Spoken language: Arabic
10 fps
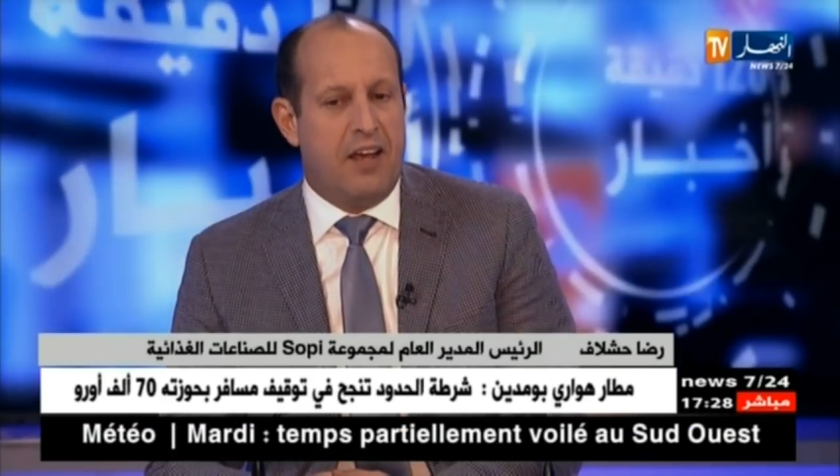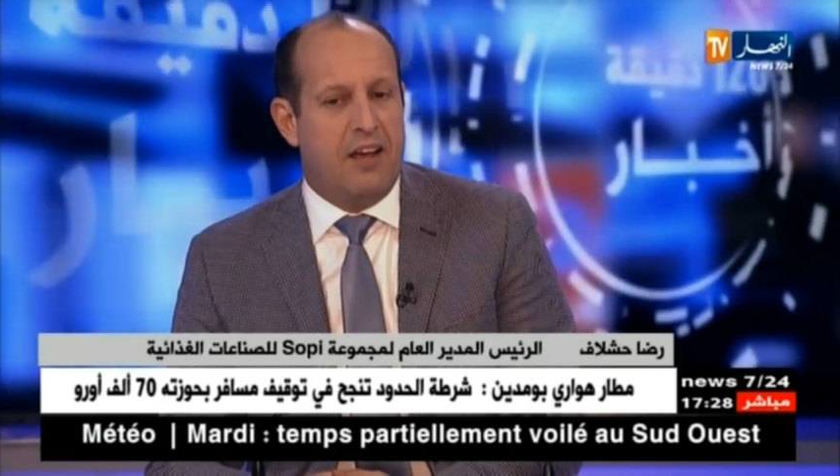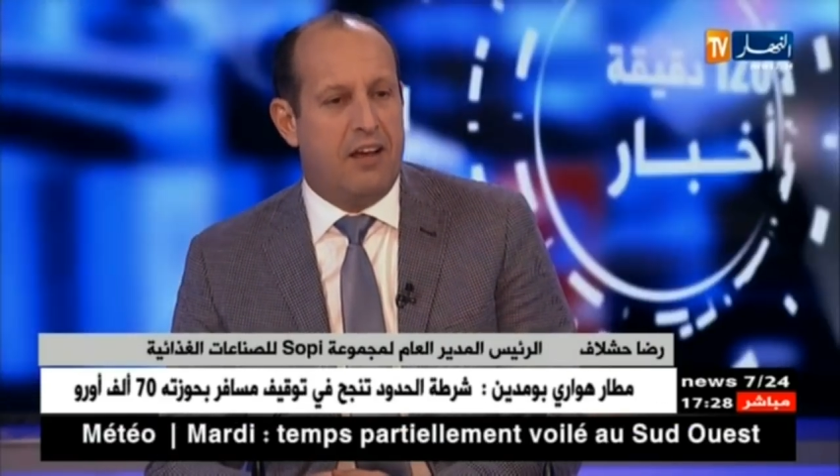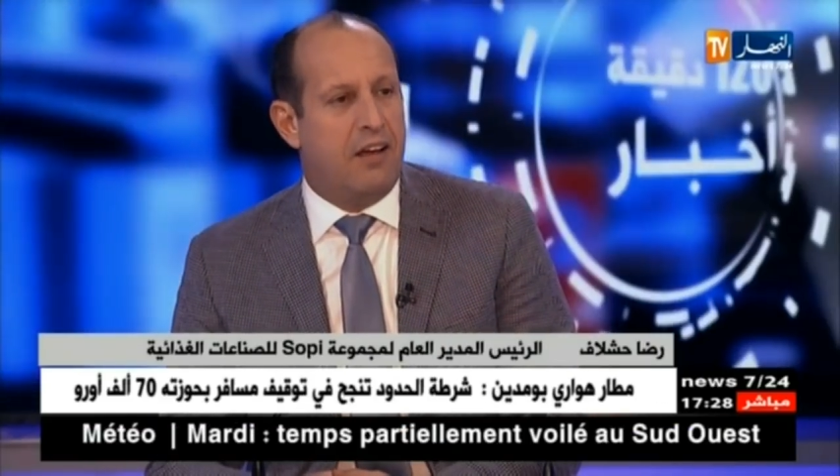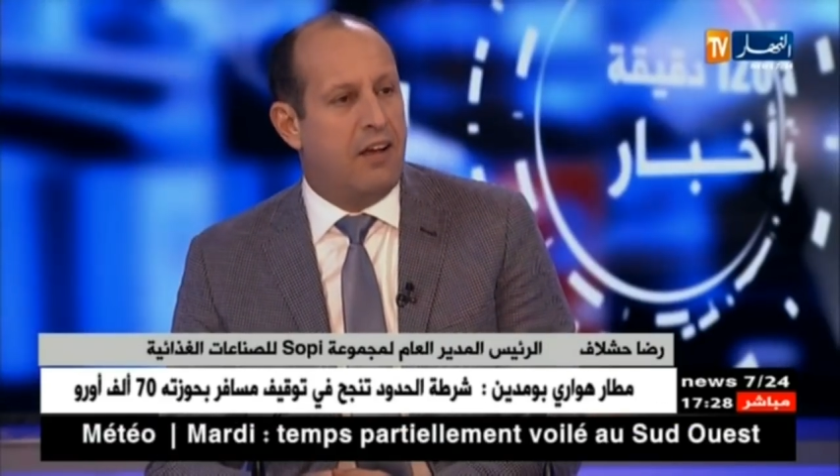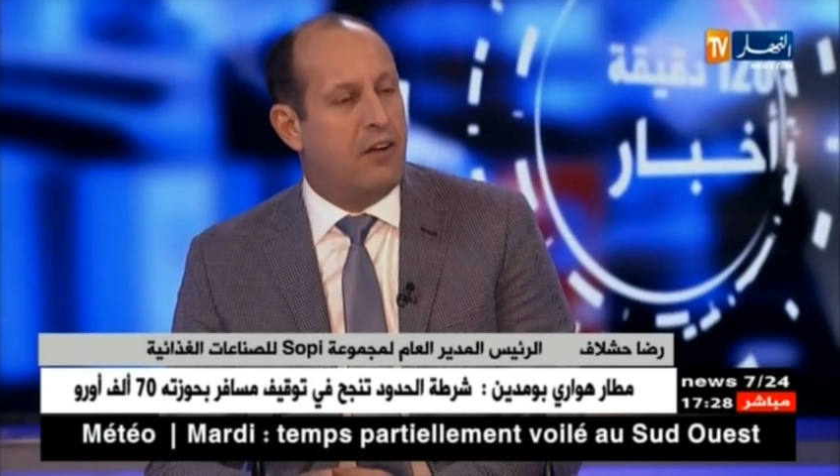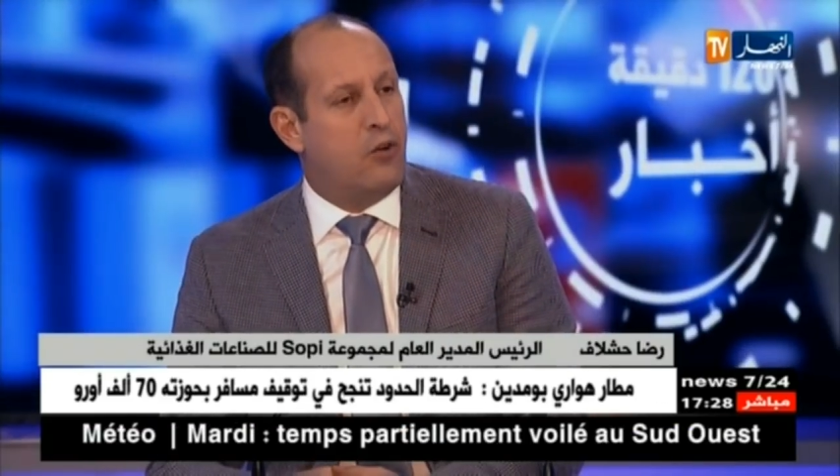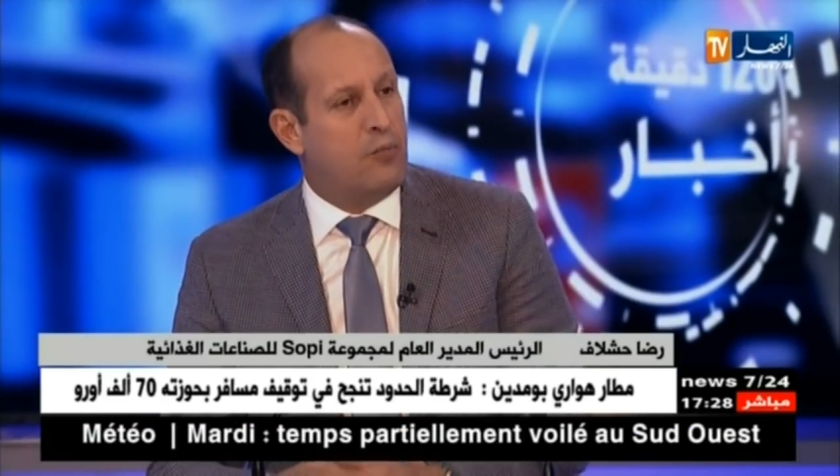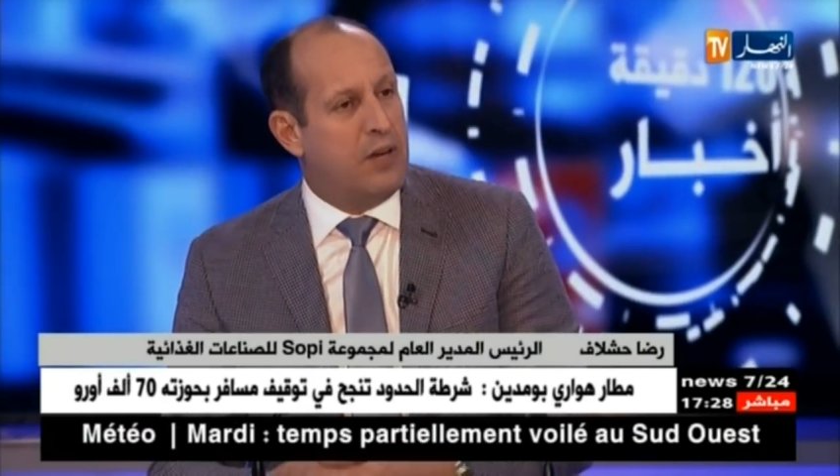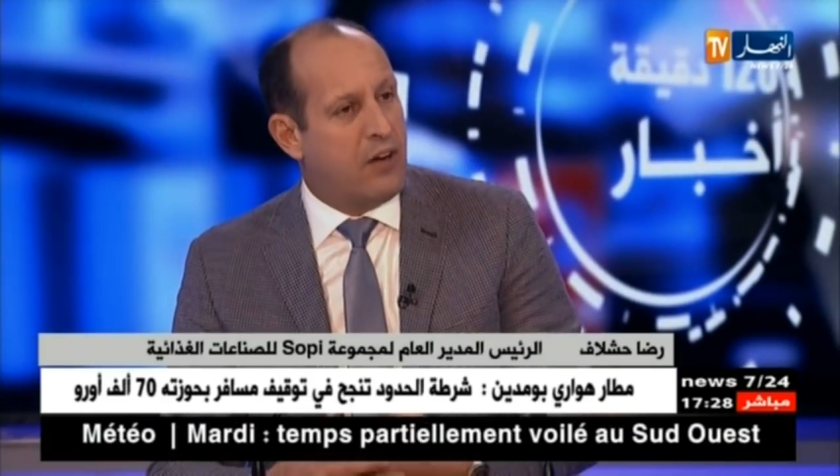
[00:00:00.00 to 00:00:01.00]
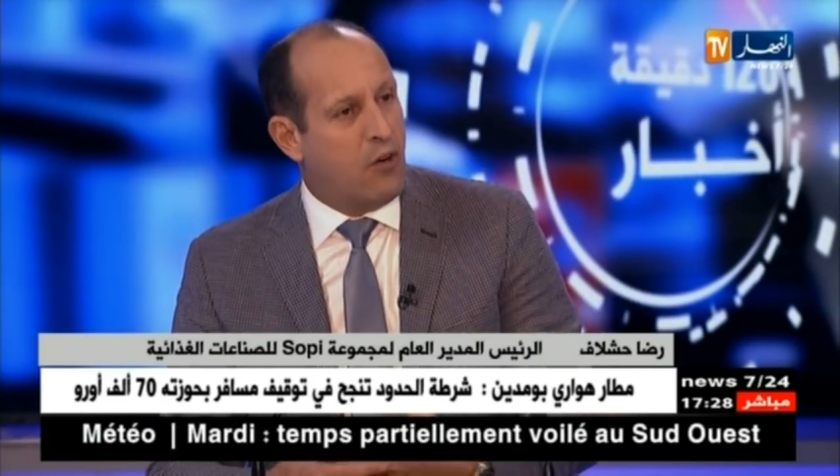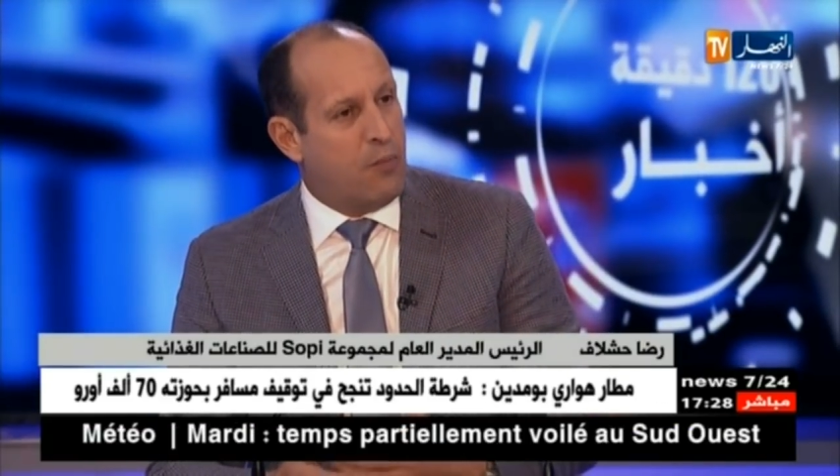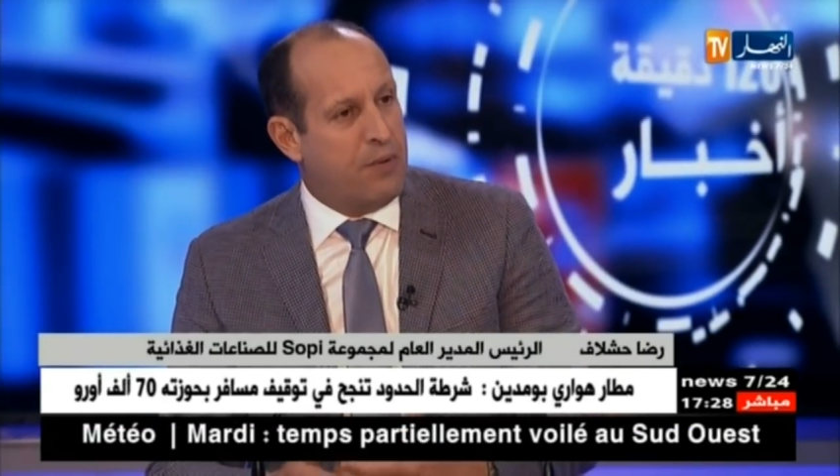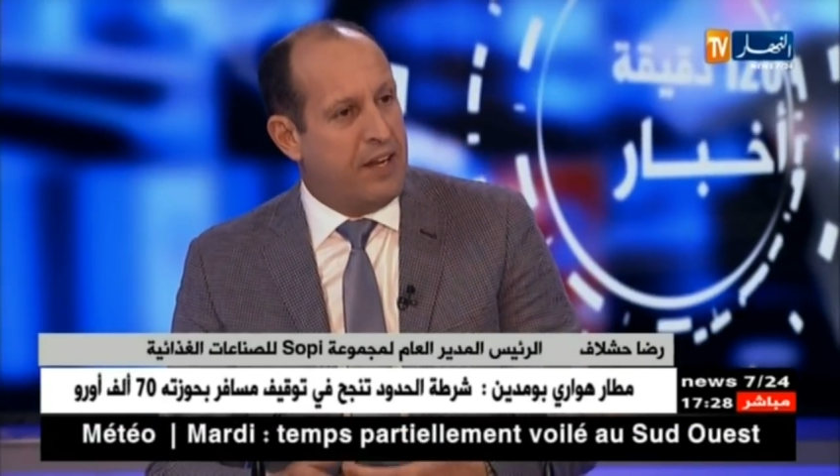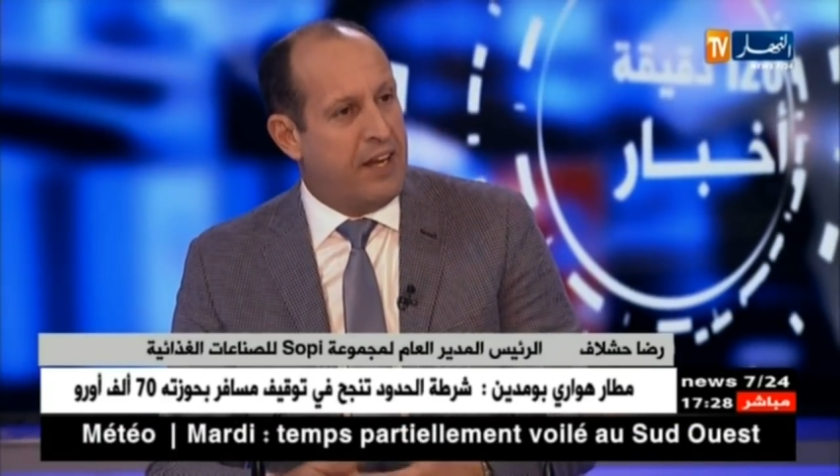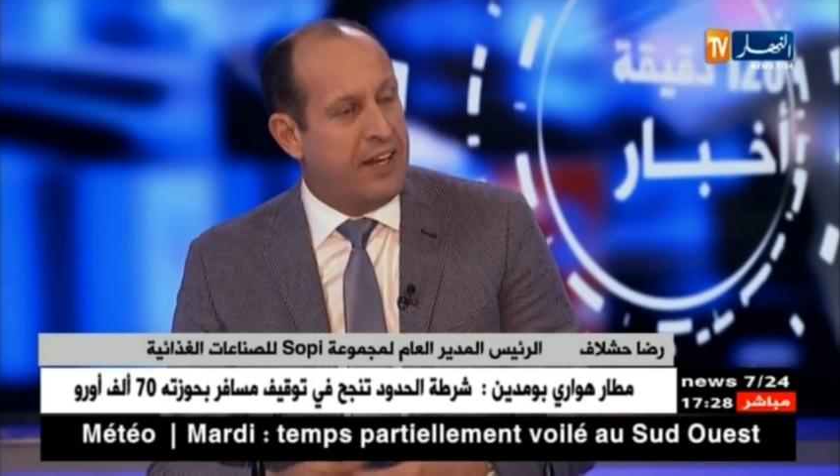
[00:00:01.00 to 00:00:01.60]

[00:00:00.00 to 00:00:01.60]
آه لو بلي كومبلي